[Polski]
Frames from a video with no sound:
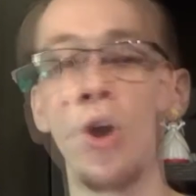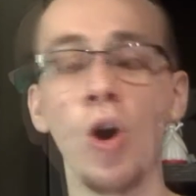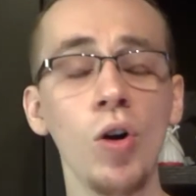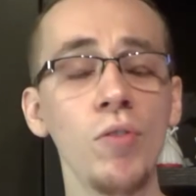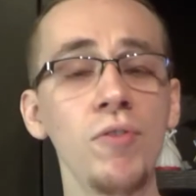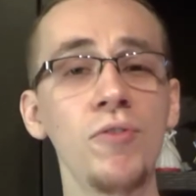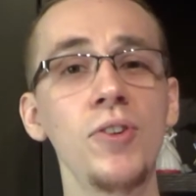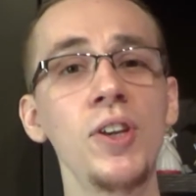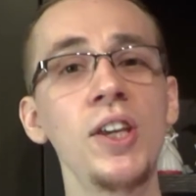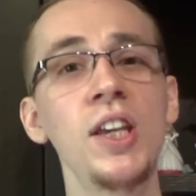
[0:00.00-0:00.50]

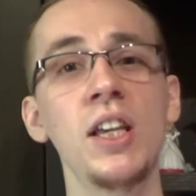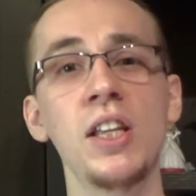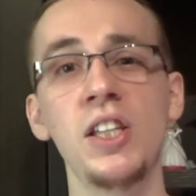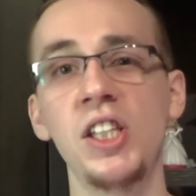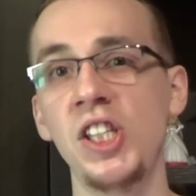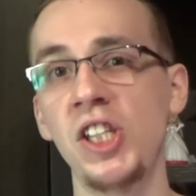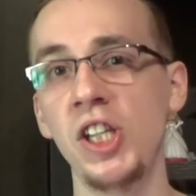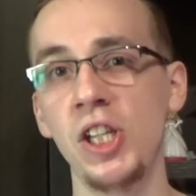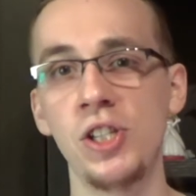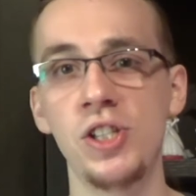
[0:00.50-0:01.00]
Kofi
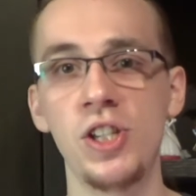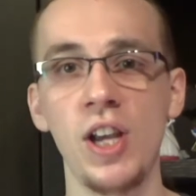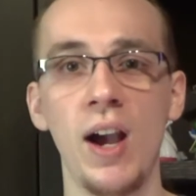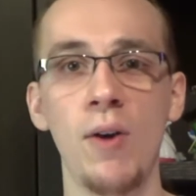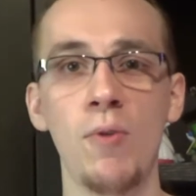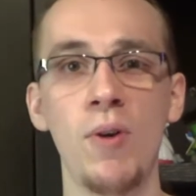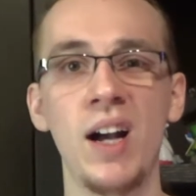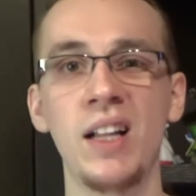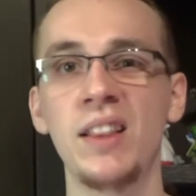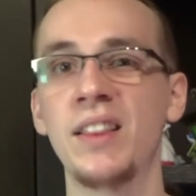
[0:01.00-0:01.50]
nie
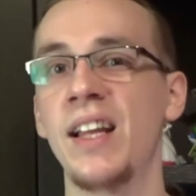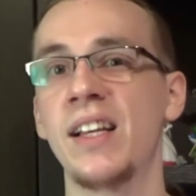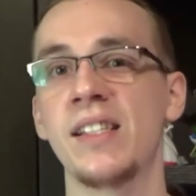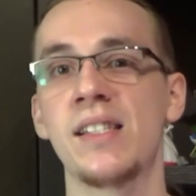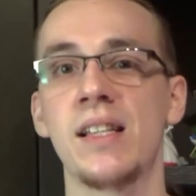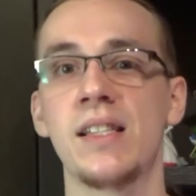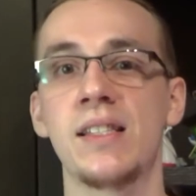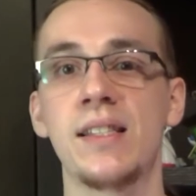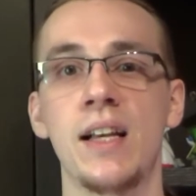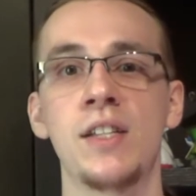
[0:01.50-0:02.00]
działa na
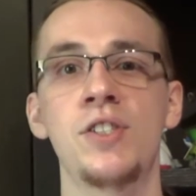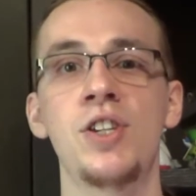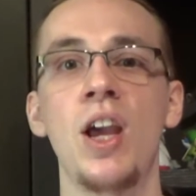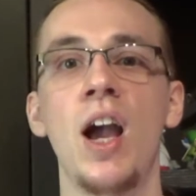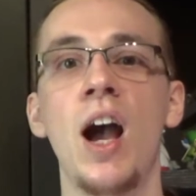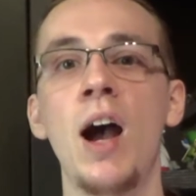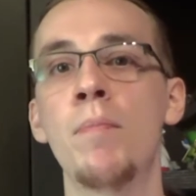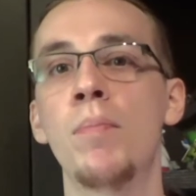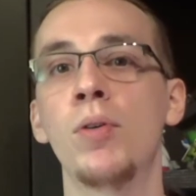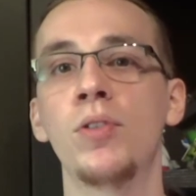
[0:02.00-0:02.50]
zasadzie
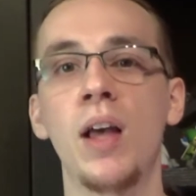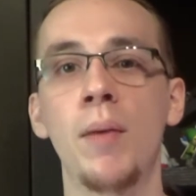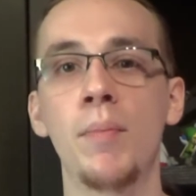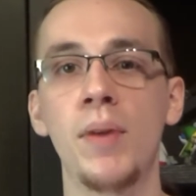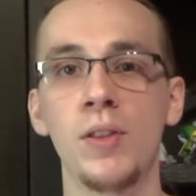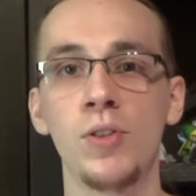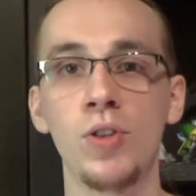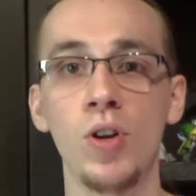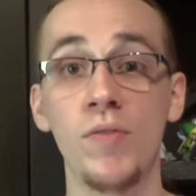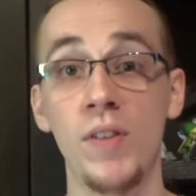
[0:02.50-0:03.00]

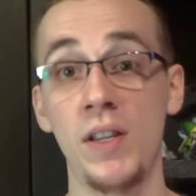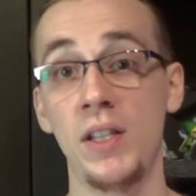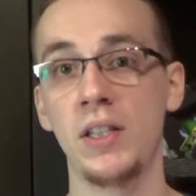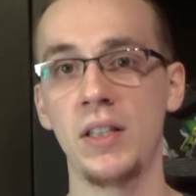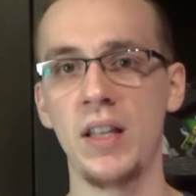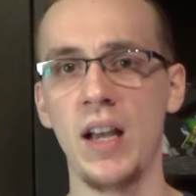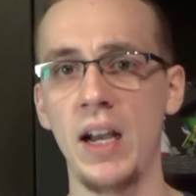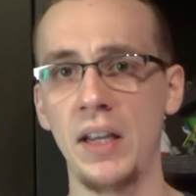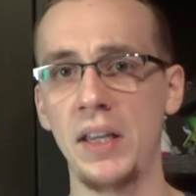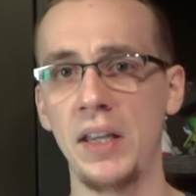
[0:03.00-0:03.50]
abonamentowej,
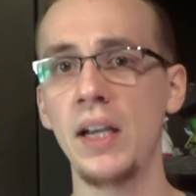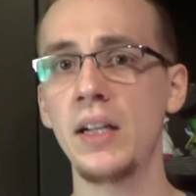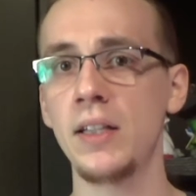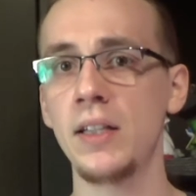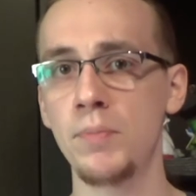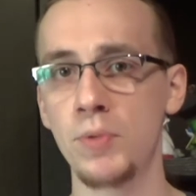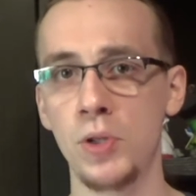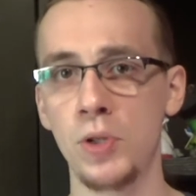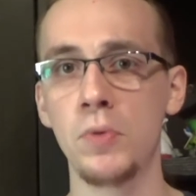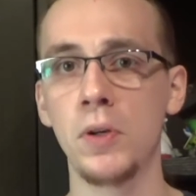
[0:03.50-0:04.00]
tak jak na
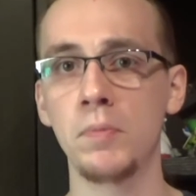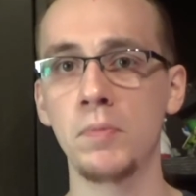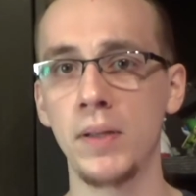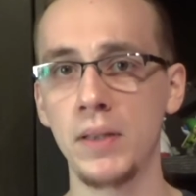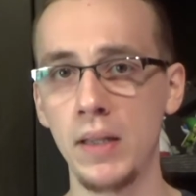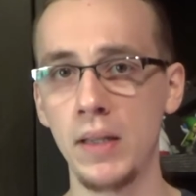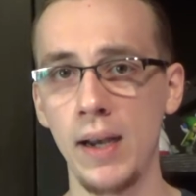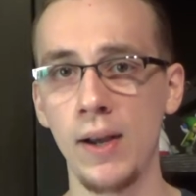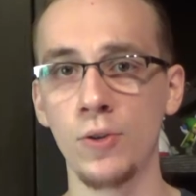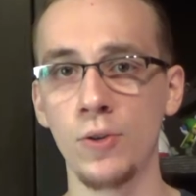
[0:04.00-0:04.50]
przykład
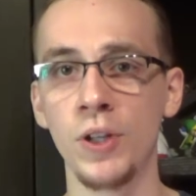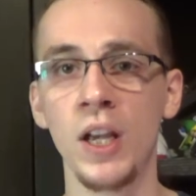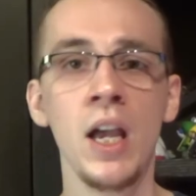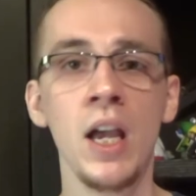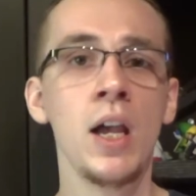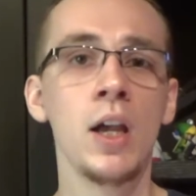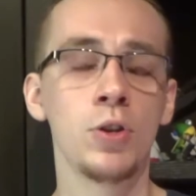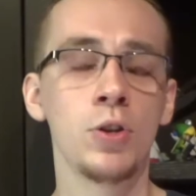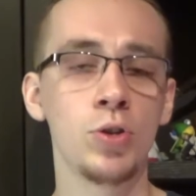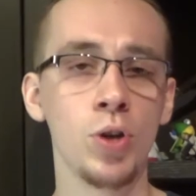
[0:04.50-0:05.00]
Patreon.
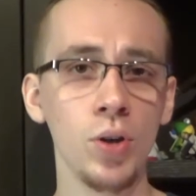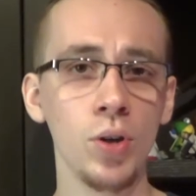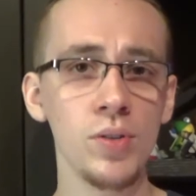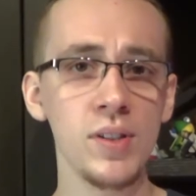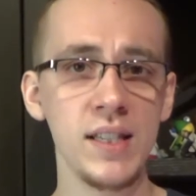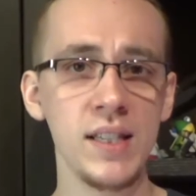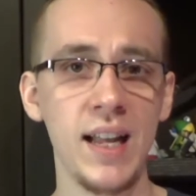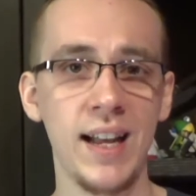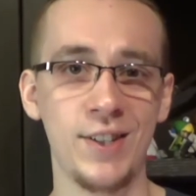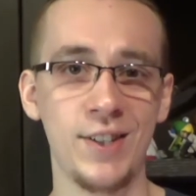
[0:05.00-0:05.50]
To
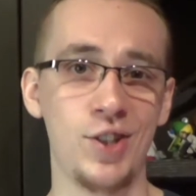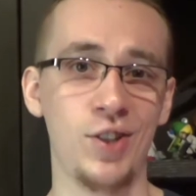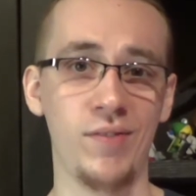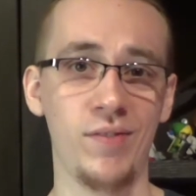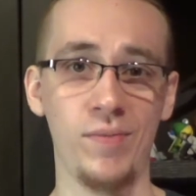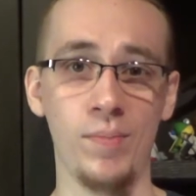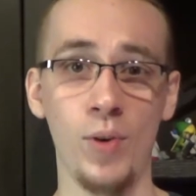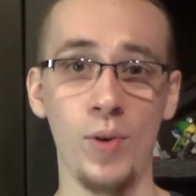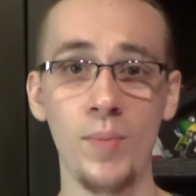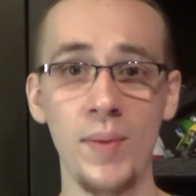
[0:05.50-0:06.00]
znaczy,
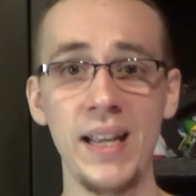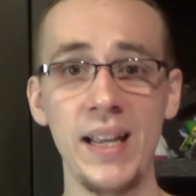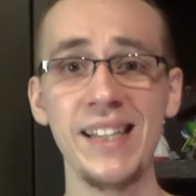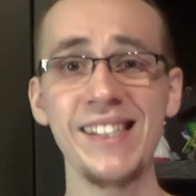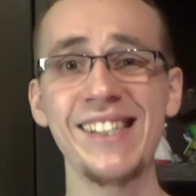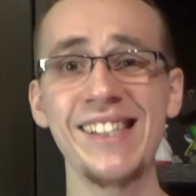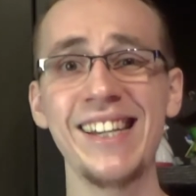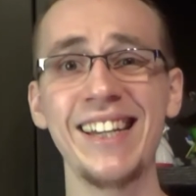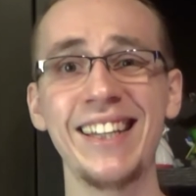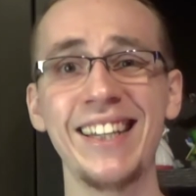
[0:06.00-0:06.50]
w
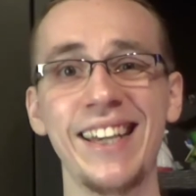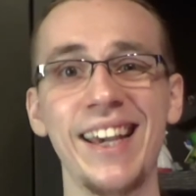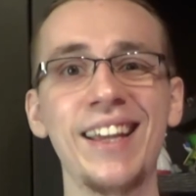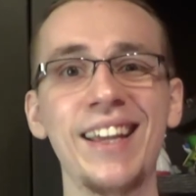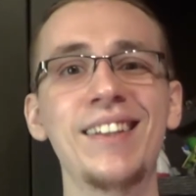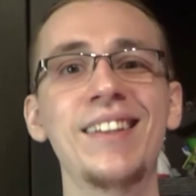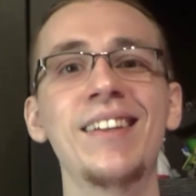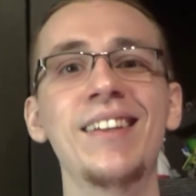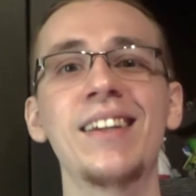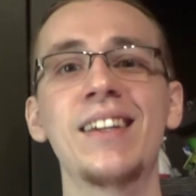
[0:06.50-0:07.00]
momencie,
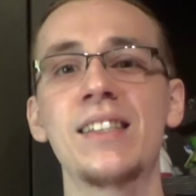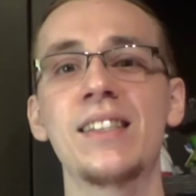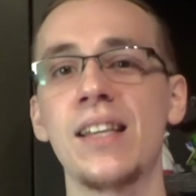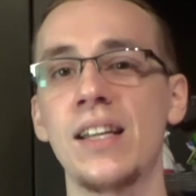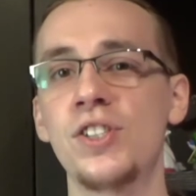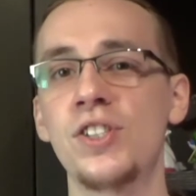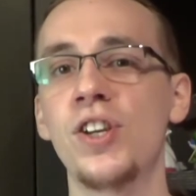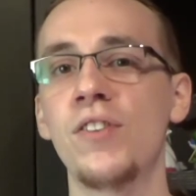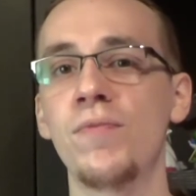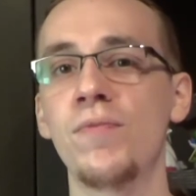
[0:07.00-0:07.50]
kiedy
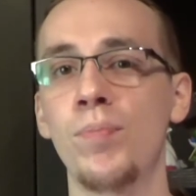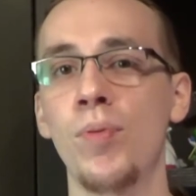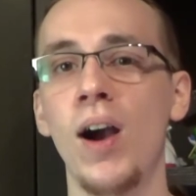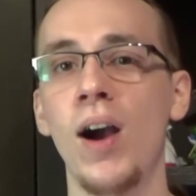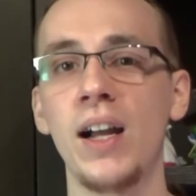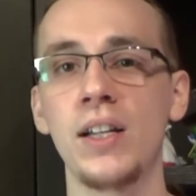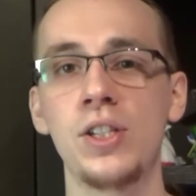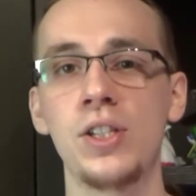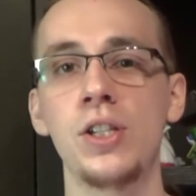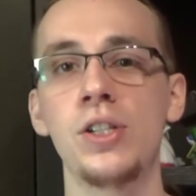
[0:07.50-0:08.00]
chcecie
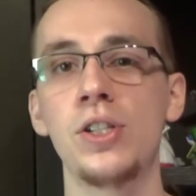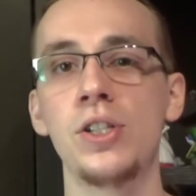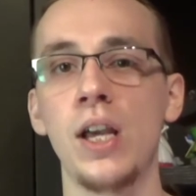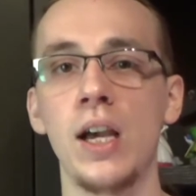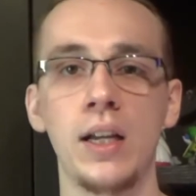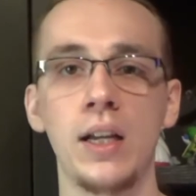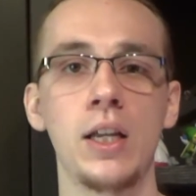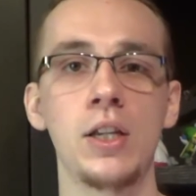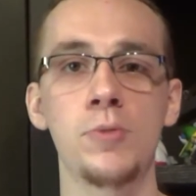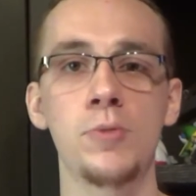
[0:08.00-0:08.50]
wpłacić
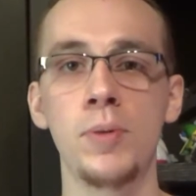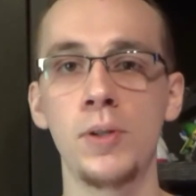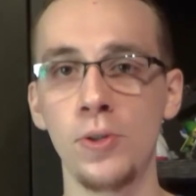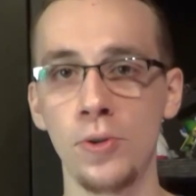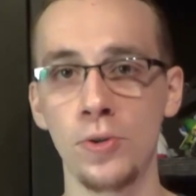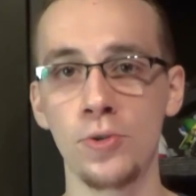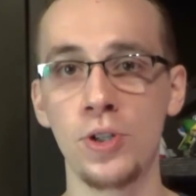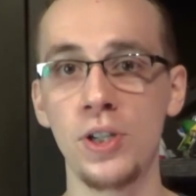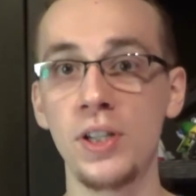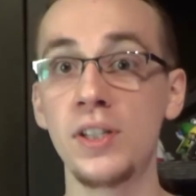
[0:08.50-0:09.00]
jakieś
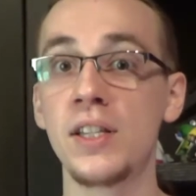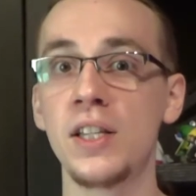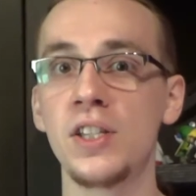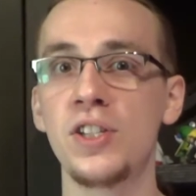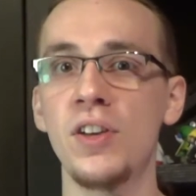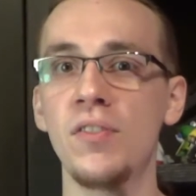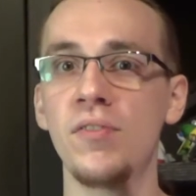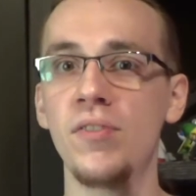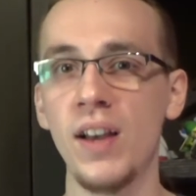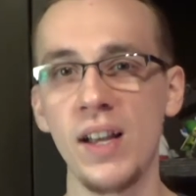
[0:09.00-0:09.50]
pieniążki,
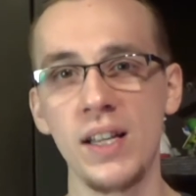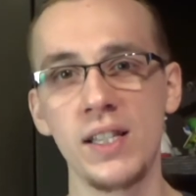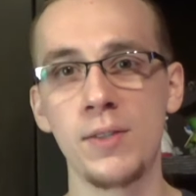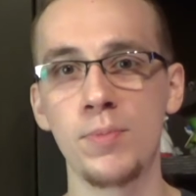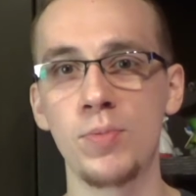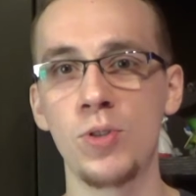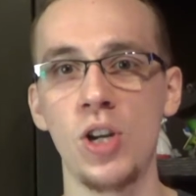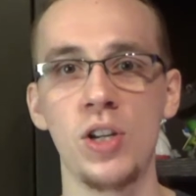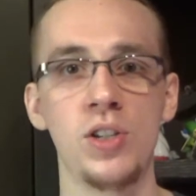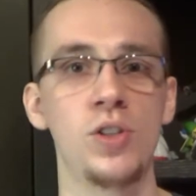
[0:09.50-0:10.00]
chcecie
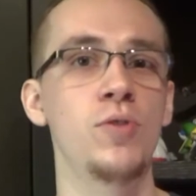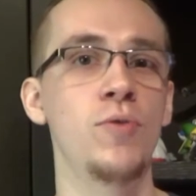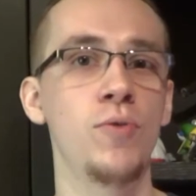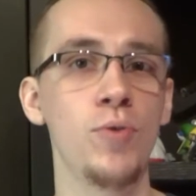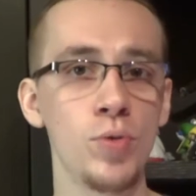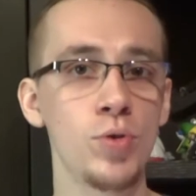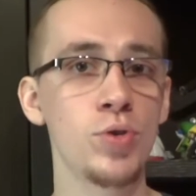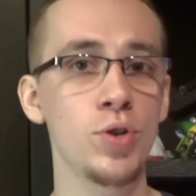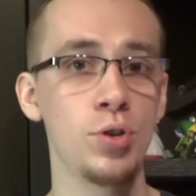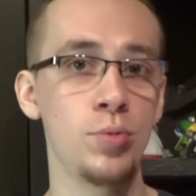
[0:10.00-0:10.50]
wesprzeć
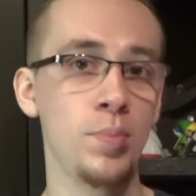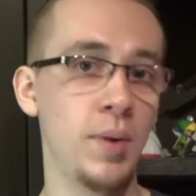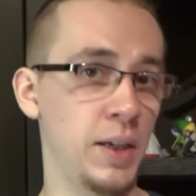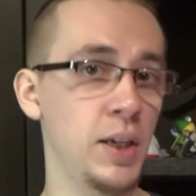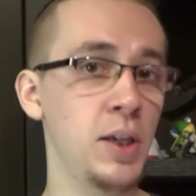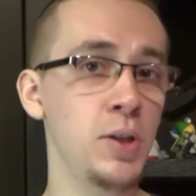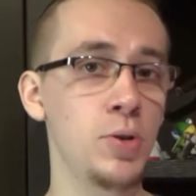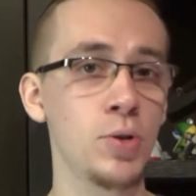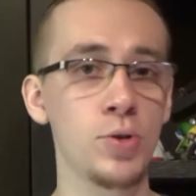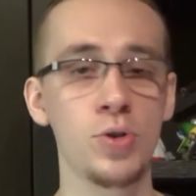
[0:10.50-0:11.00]
twórczość
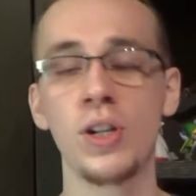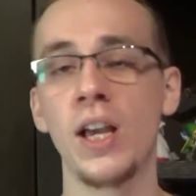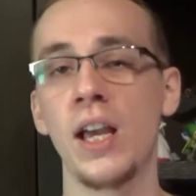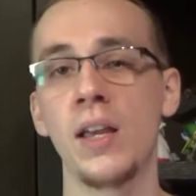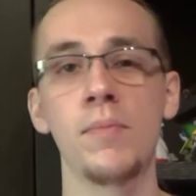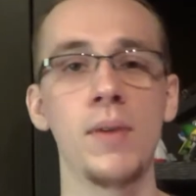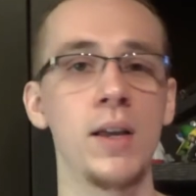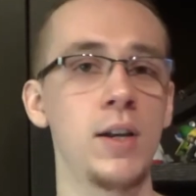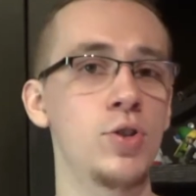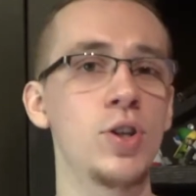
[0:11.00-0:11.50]
Macintosh
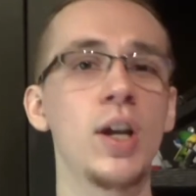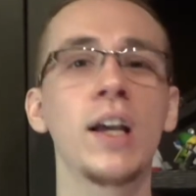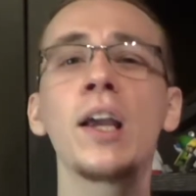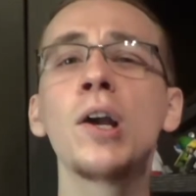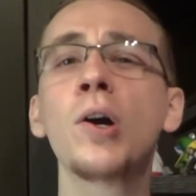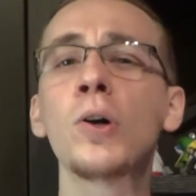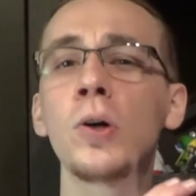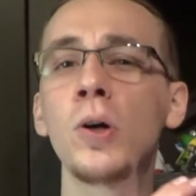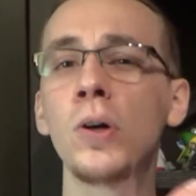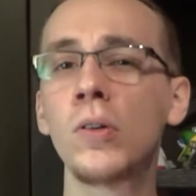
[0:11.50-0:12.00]
Gamer, czy
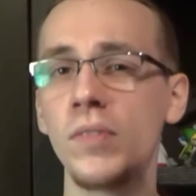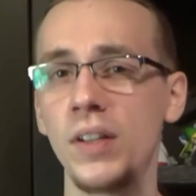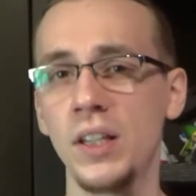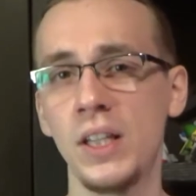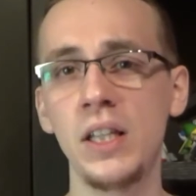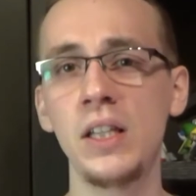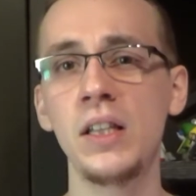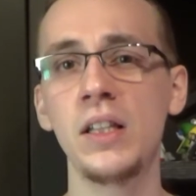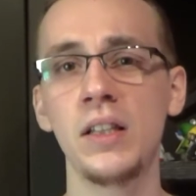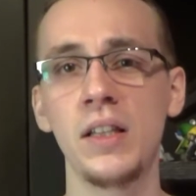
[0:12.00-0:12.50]

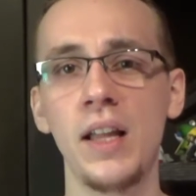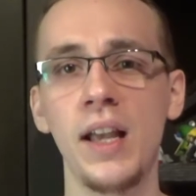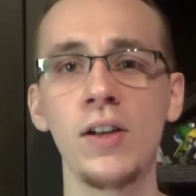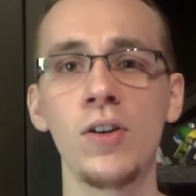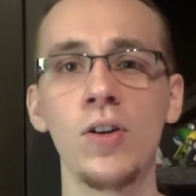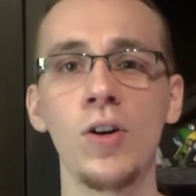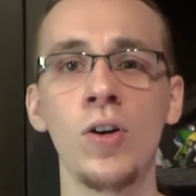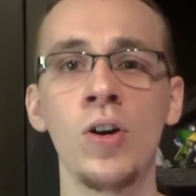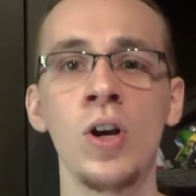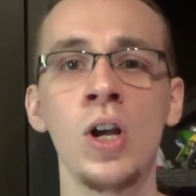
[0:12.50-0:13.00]
jakiegokolwiek
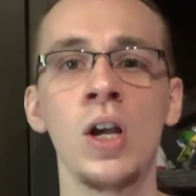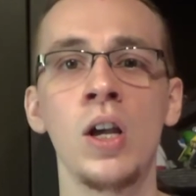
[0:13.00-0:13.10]
innego